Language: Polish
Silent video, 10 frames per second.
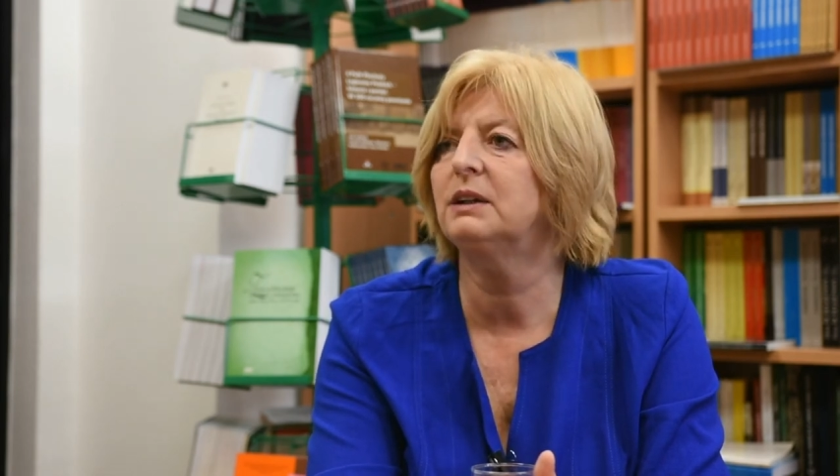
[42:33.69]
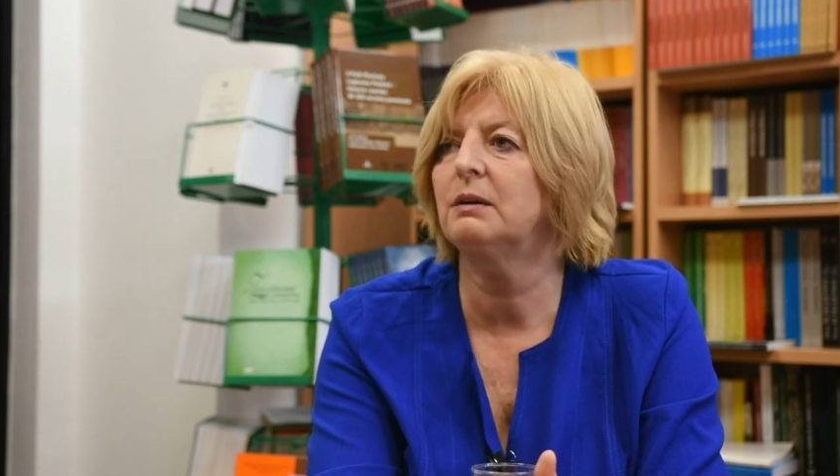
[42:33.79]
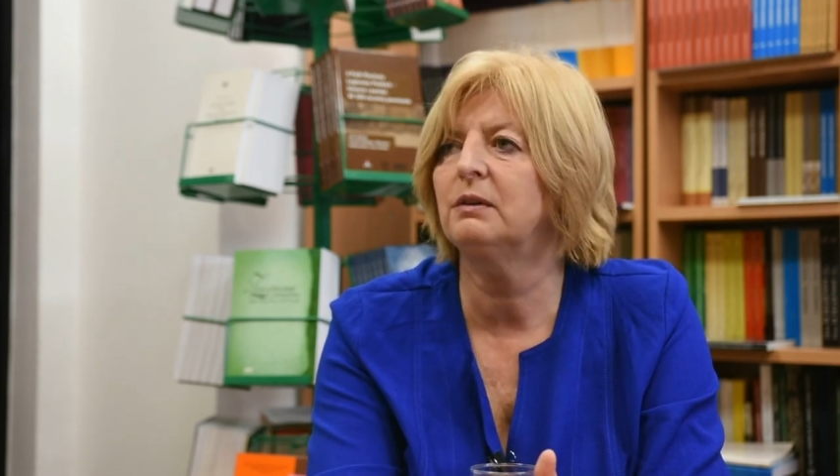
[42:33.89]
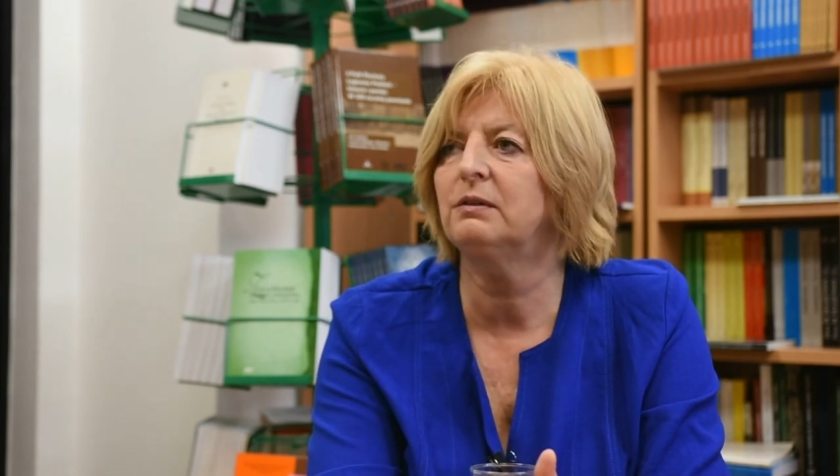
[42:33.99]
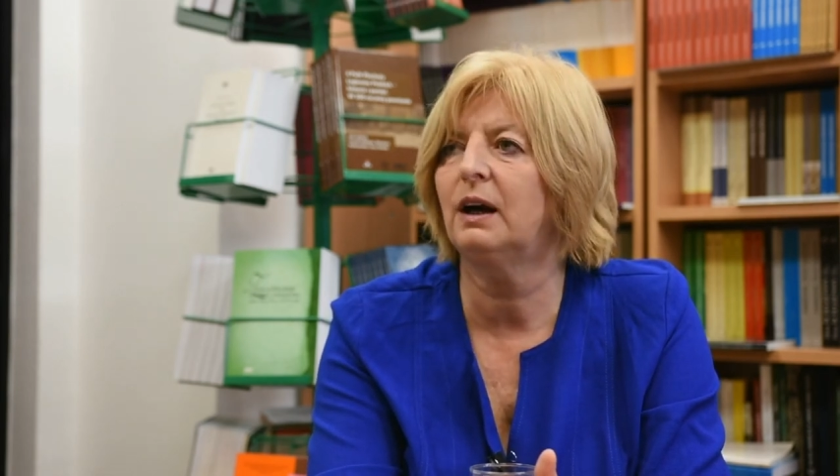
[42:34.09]

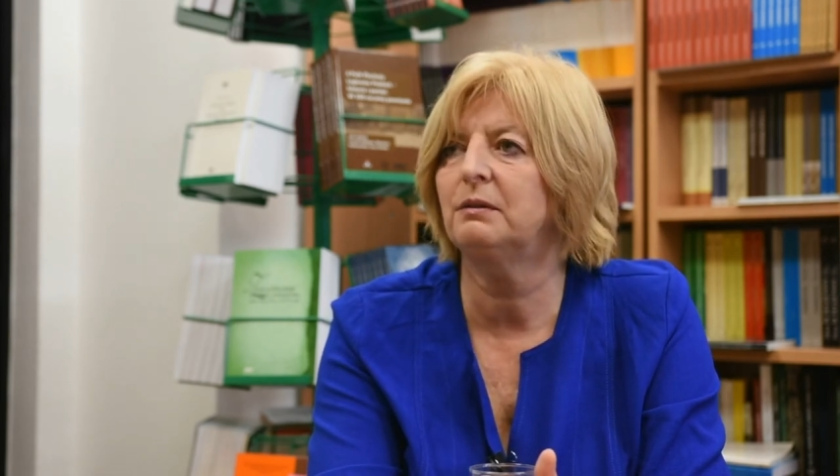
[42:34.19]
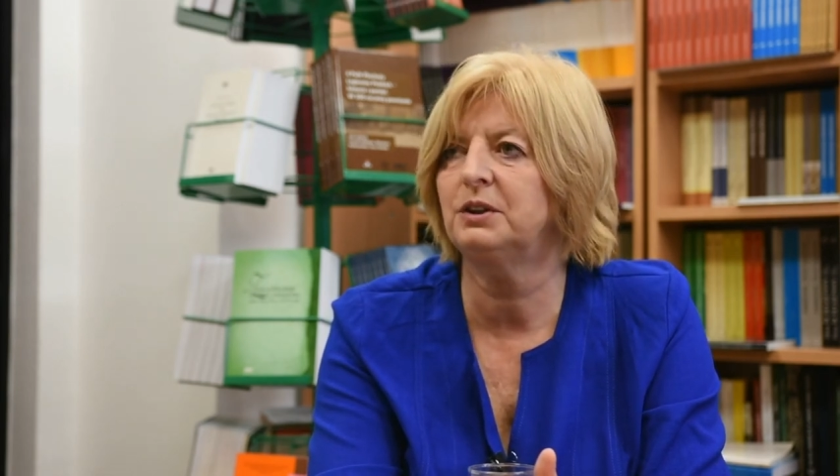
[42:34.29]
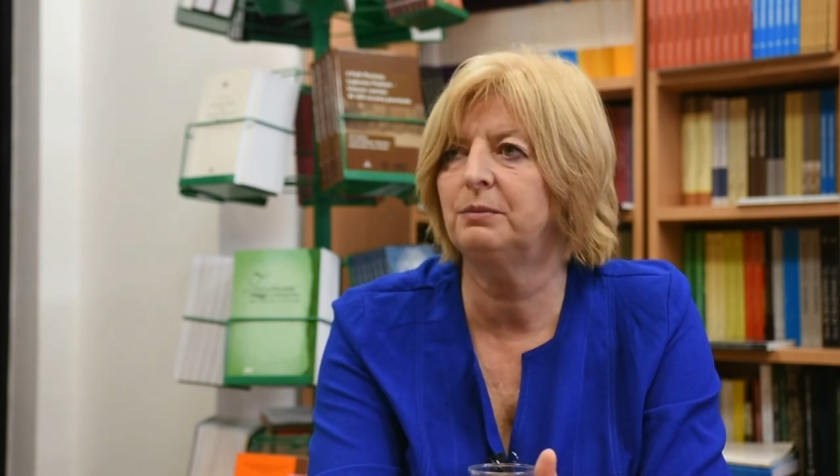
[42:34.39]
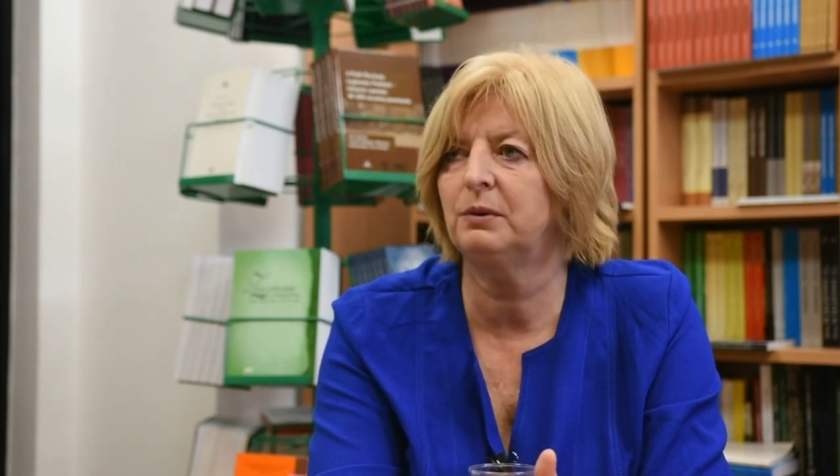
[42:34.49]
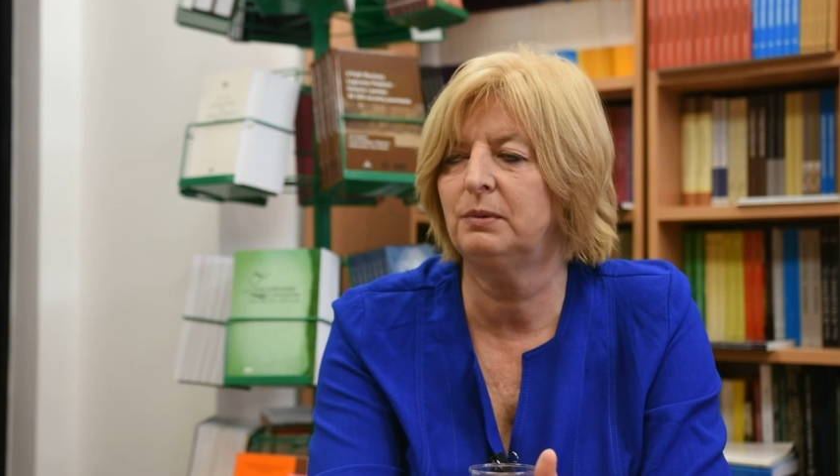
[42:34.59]
zajmowałam
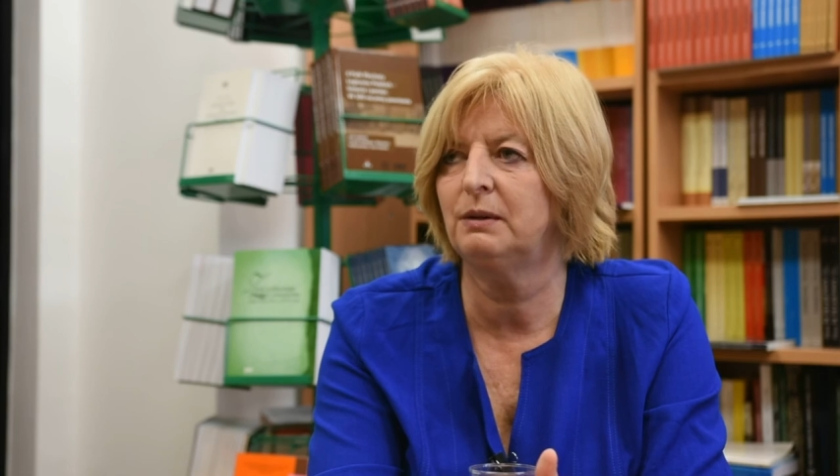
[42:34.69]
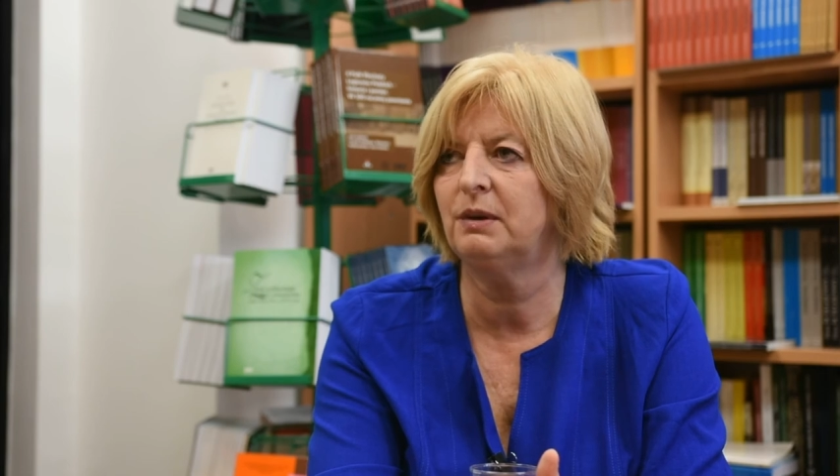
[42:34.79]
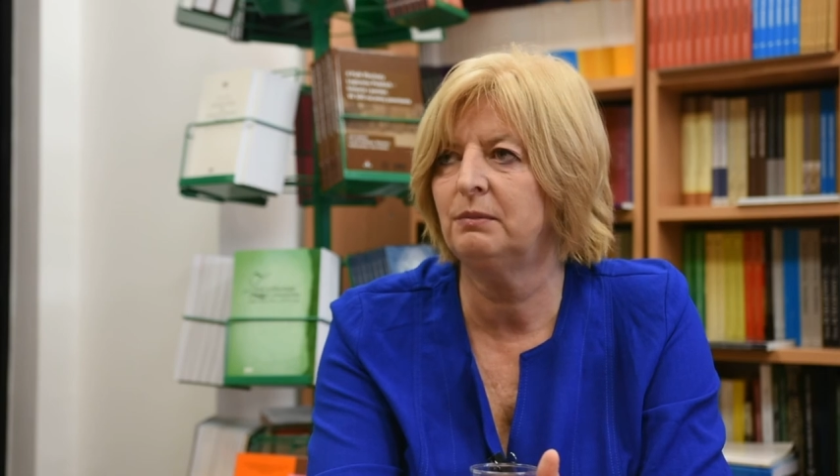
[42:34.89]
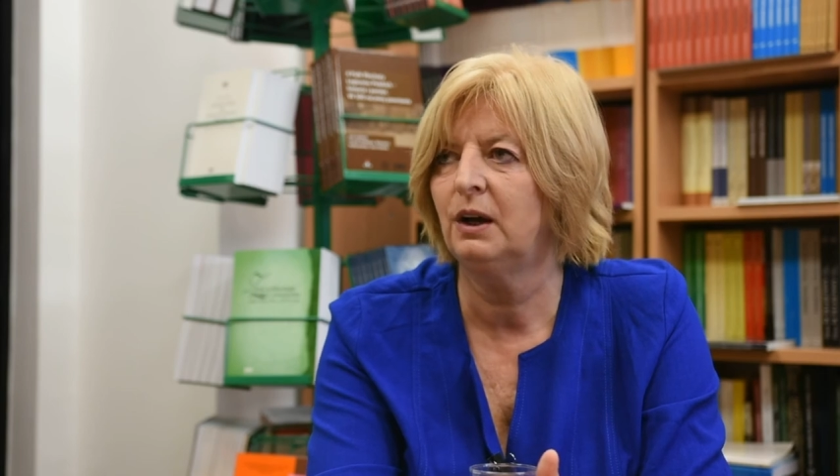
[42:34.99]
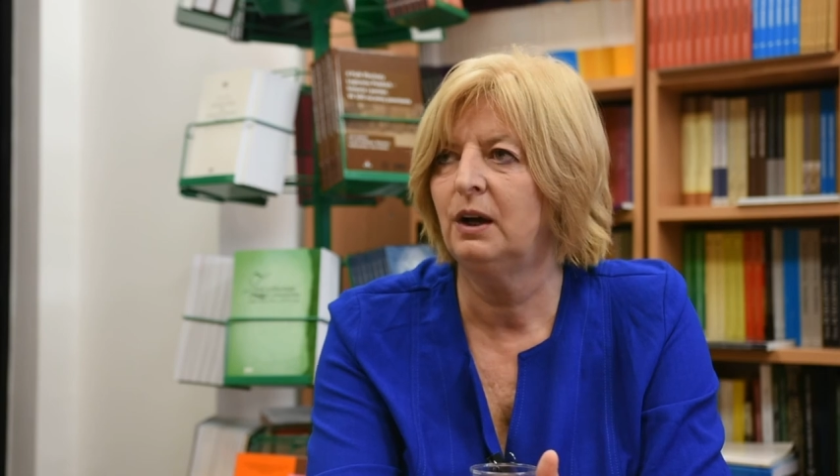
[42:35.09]
się problemem